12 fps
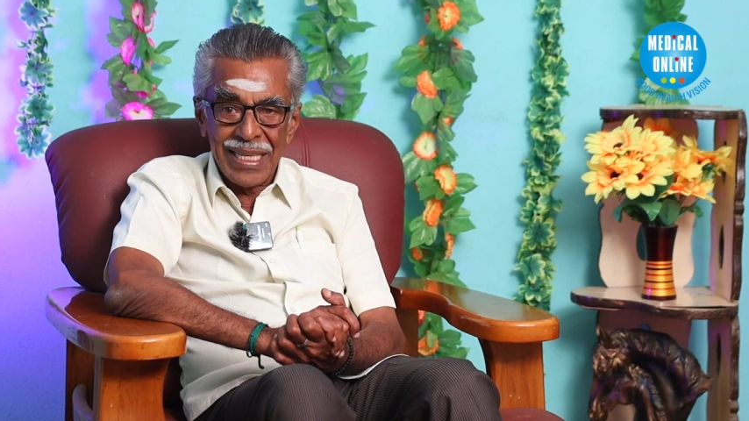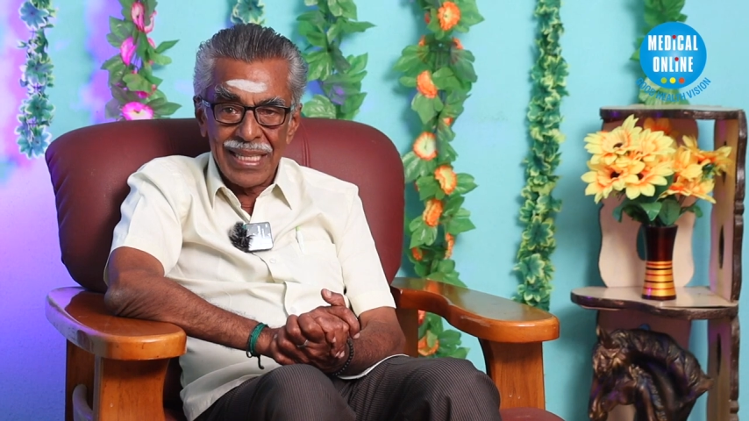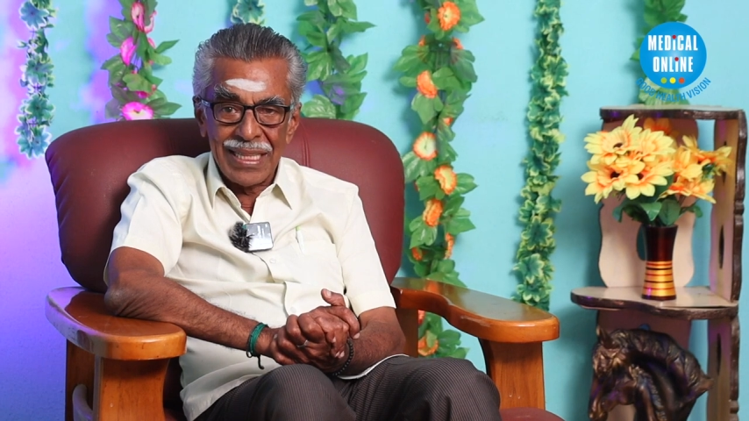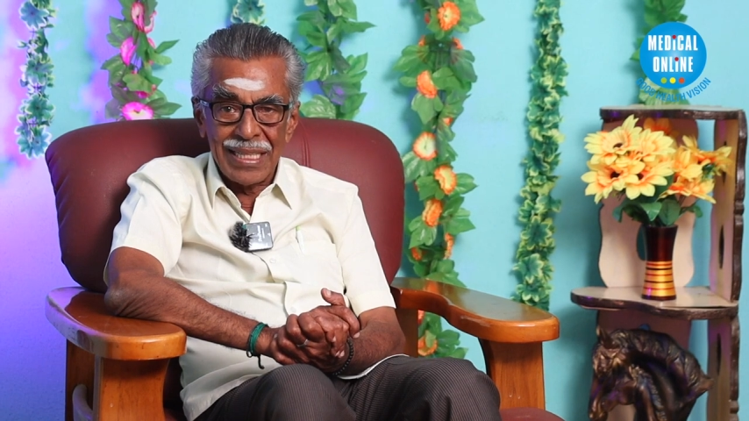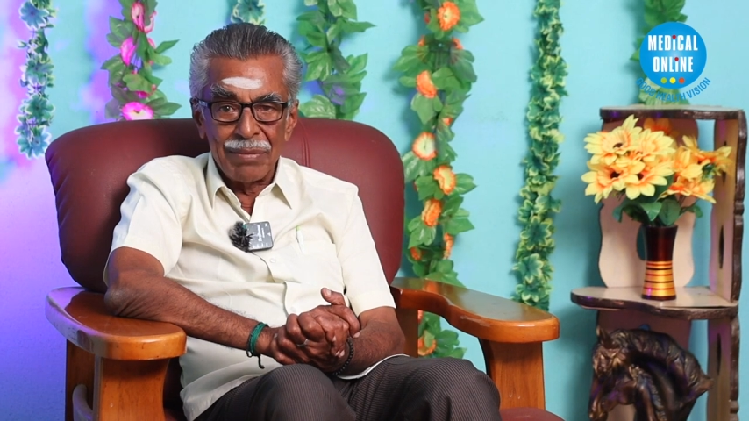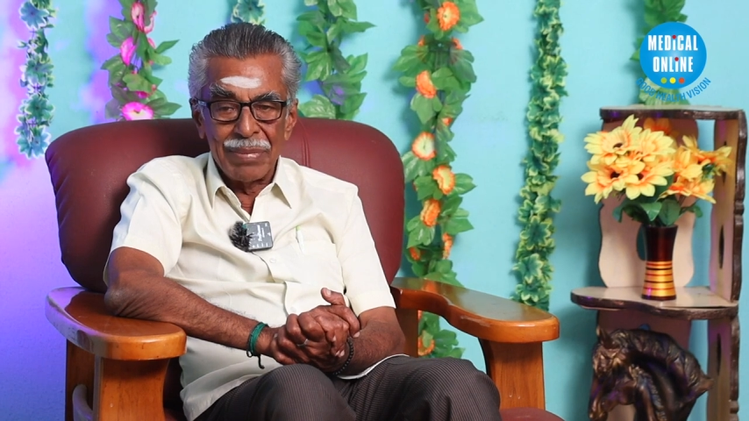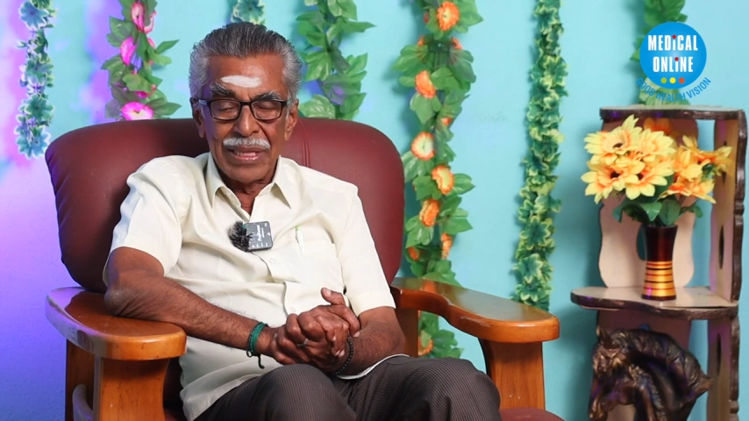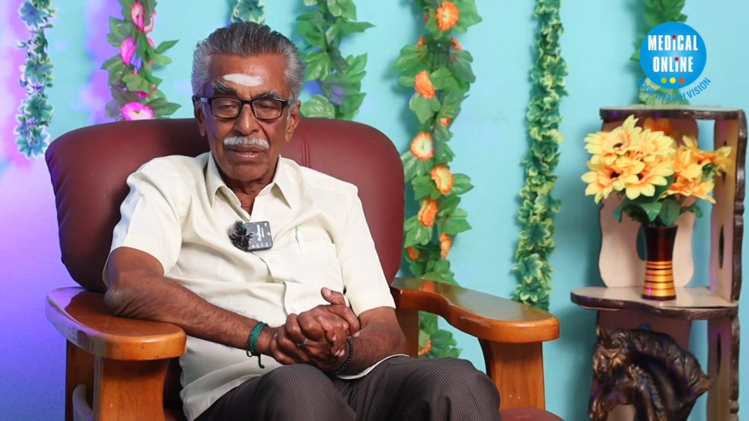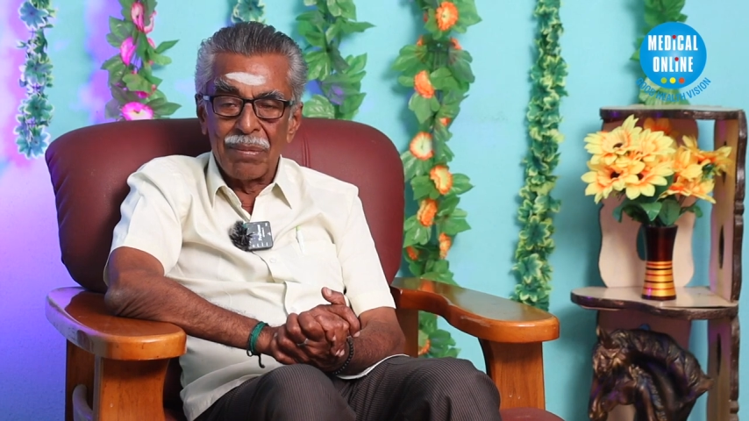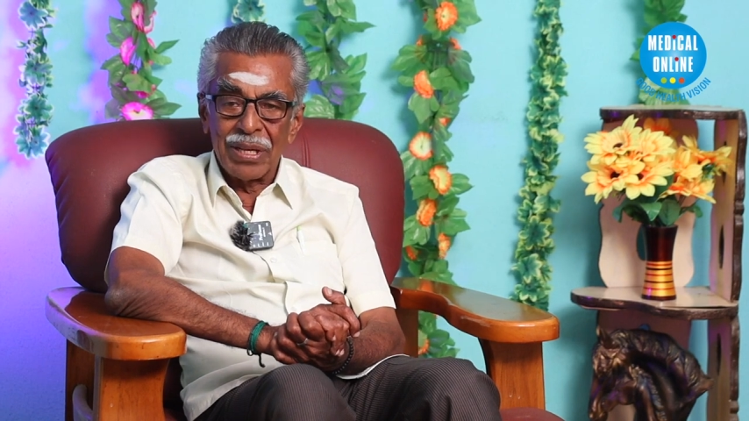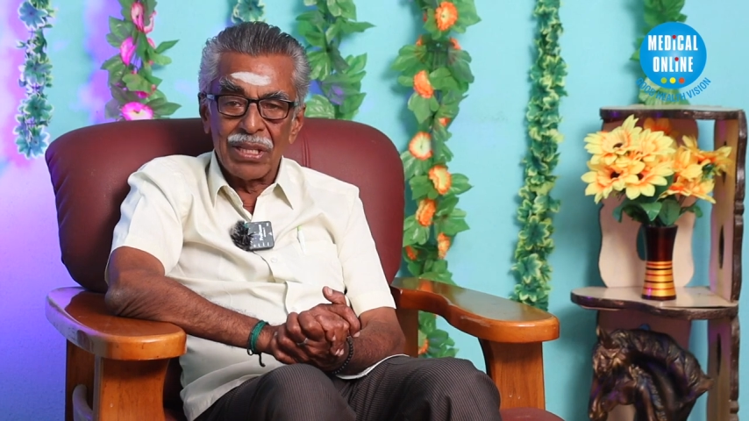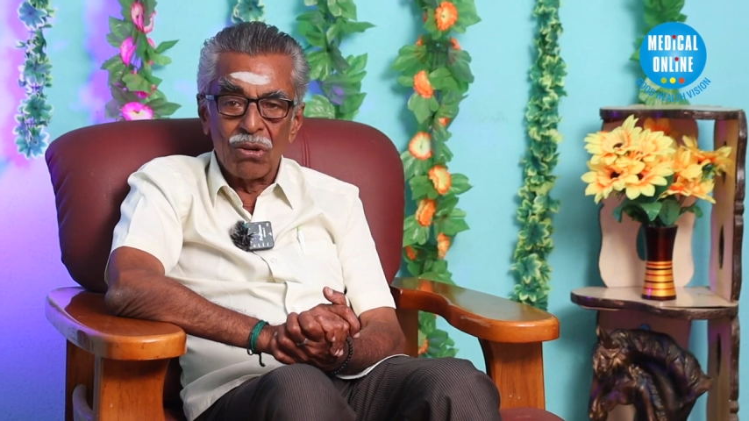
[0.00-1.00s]
சேர்த்து மித்த
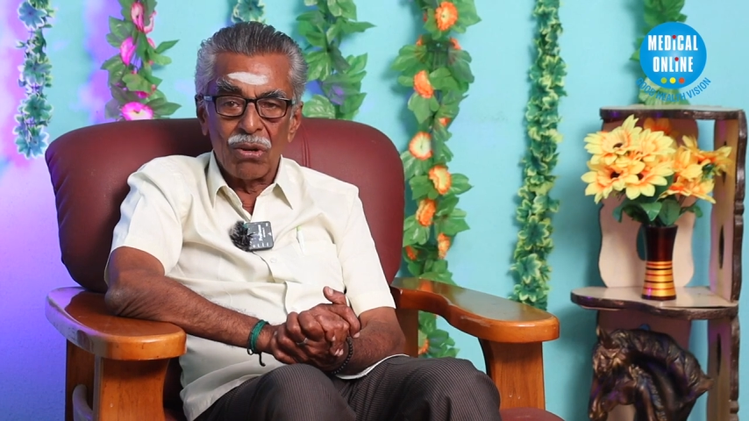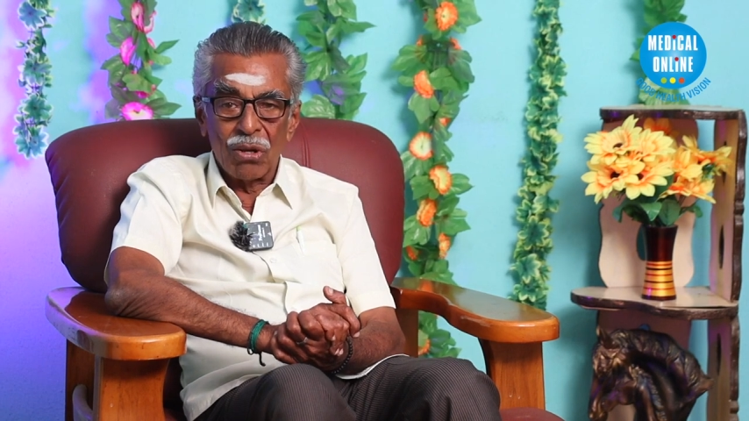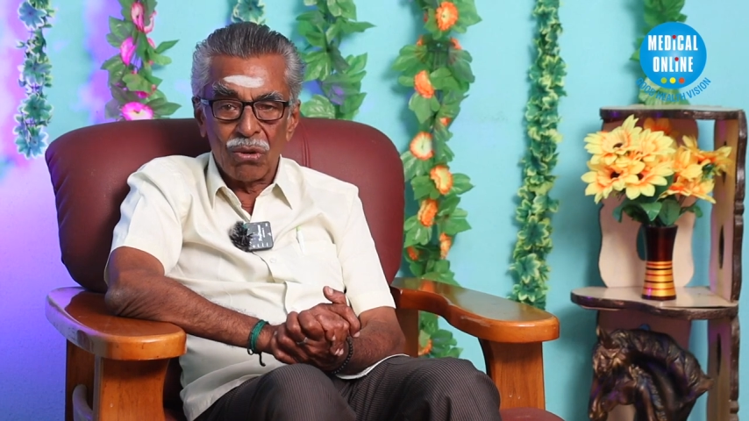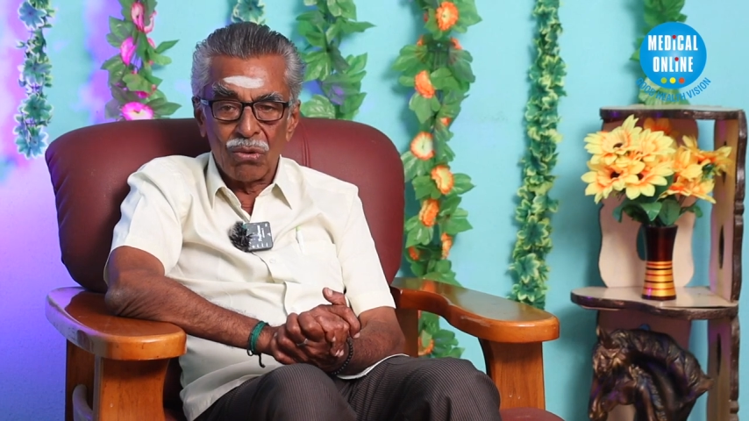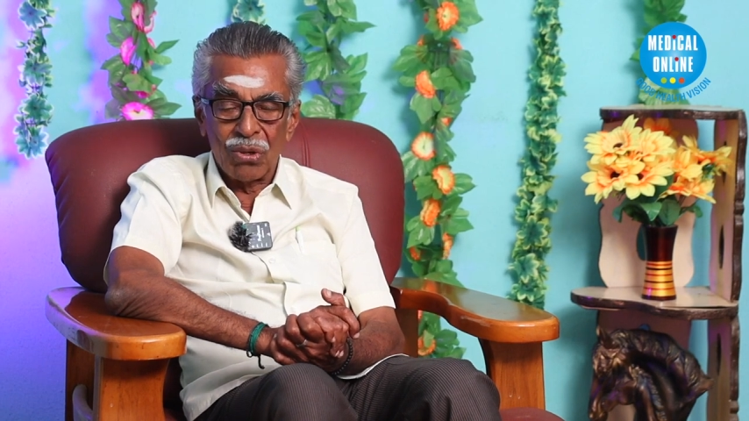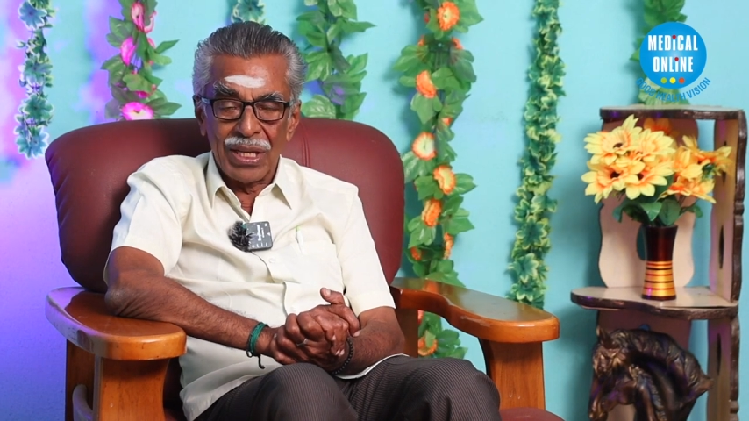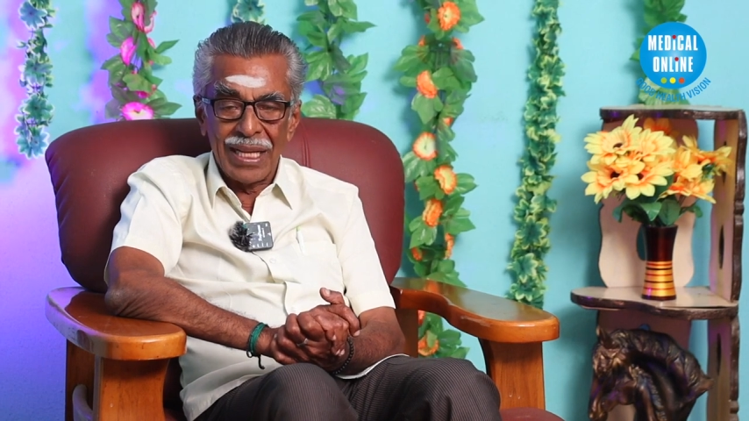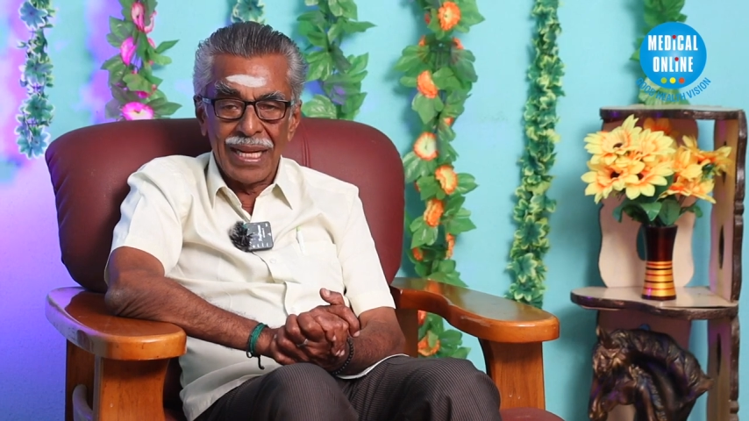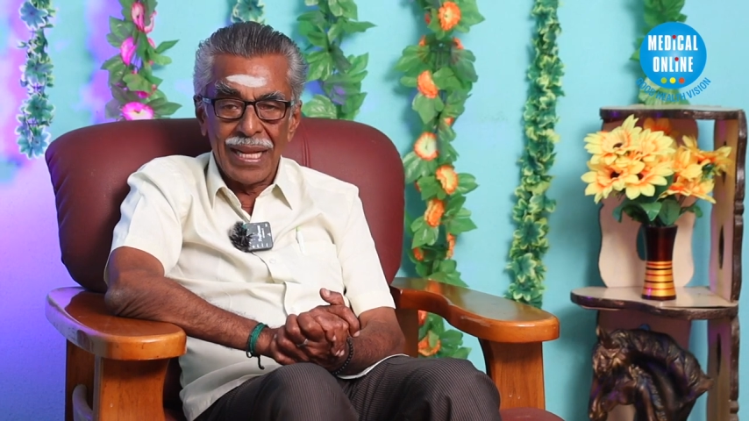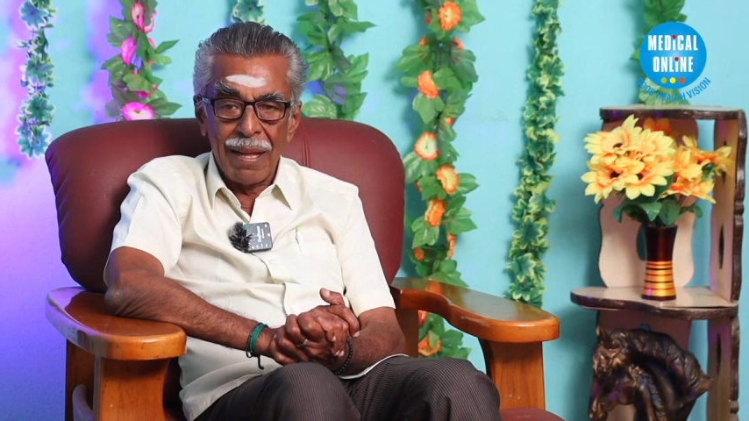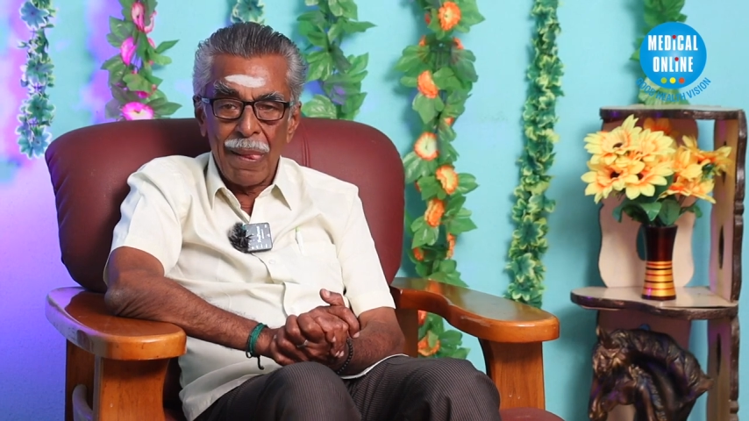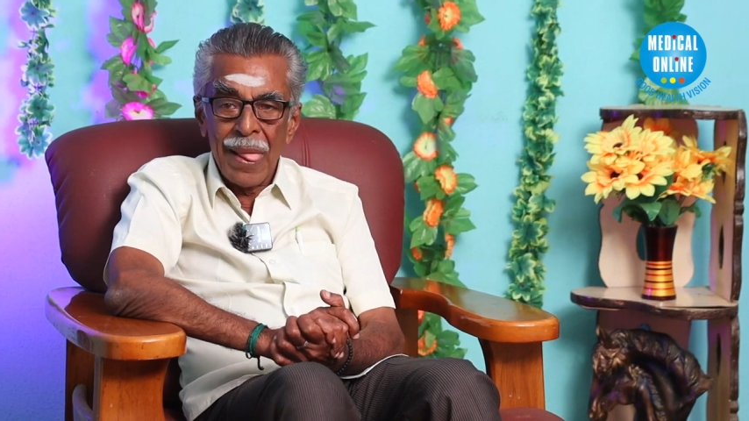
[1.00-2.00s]
மருந்துகளோட கொடுக்கையில்